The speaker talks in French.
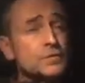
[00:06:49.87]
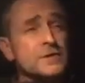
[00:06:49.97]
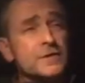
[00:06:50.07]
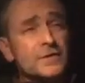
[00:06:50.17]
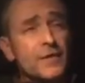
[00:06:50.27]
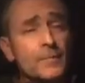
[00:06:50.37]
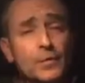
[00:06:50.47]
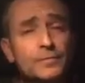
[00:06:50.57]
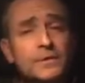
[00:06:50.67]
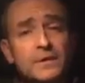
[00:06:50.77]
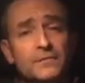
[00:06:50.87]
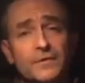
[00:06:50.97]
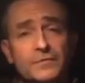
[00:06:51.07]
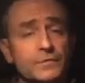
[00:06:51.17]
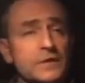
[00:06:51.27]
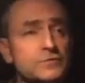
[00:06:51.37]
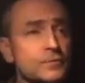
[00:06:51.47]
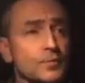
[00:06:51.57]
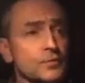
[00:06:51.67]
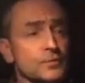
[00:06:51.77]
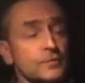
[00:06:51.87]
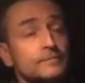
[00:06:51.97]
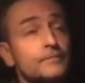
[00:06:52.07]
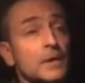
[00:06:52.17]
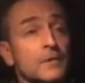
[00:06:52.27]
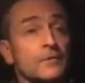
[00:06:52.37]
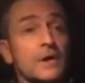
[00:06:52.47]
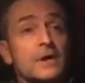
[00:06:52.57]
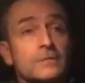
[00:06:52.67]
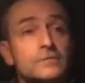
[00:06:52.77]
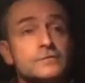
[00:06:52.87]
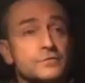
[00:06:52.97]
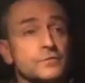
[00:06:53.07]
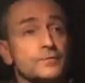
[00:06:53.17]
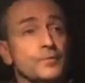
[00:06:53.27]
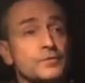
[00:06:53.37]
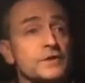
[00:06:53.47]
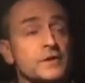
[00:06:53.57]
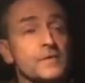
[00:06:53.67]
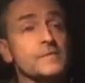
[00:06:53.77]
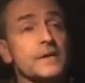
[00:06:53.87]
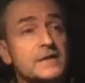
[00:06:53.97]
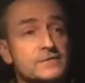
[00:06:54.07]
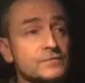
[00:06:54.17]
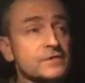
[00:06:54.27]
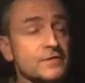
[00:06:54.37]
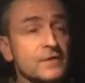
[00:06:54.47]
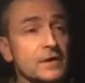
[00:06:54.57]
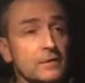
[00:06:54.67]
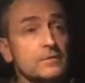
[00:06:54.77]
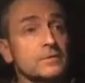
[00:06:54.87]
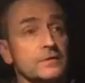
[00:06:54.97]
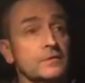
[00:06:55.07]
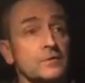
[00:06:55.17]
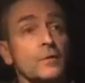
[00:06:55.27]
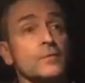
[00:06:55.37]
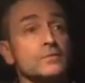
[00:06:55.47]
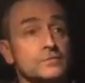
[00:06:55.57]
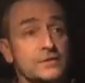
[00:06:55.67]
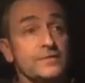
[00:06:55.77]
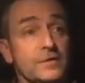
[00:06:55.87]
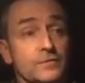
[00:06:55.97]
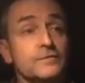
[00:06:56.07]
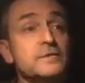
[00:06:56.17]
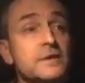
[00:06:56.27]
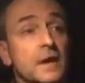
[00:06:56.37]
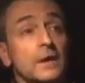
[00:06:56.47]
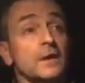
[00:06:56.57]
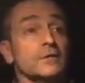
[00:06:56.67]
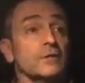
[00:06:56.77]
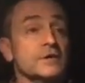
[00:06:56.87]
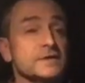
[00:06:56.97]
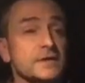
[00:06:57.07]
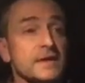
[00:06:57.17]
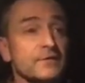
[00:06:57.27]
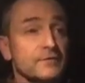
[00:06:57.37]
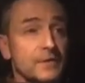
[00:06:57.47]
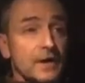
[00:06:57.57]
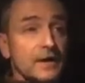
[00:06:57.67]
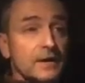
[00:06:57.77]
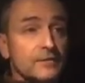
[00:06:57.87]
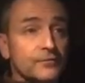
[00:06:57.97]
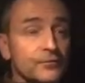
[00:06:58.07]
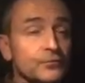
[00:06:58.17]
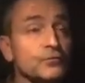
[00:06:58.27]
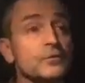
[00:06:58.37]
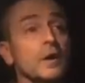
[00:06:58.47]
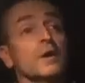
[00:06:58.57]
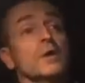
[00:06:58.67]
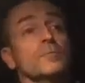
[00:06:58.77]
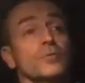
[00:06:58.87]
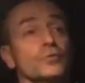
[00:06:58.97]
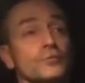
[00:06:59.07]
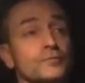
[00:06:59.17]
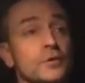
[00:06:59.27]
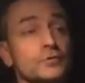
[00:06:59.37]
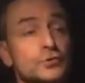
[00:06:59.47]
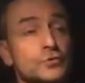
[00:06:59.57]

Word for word: c'était vraiment une petite réflexion là-dessus pour voilà, euh, se poser quand même la question de savoir euh, comment ça va devenir dans les années futures pour notre mode de